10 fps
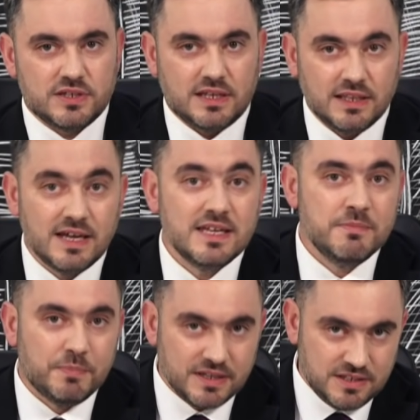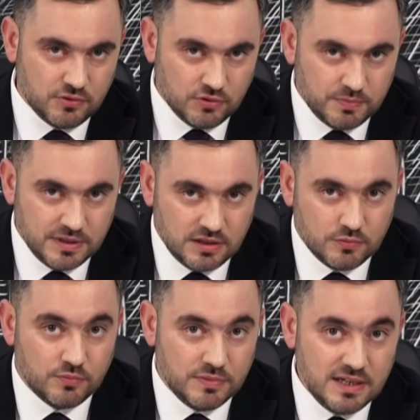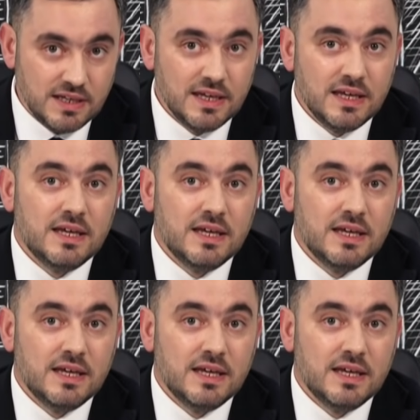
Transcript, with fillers: страна импортирует, поэтому мы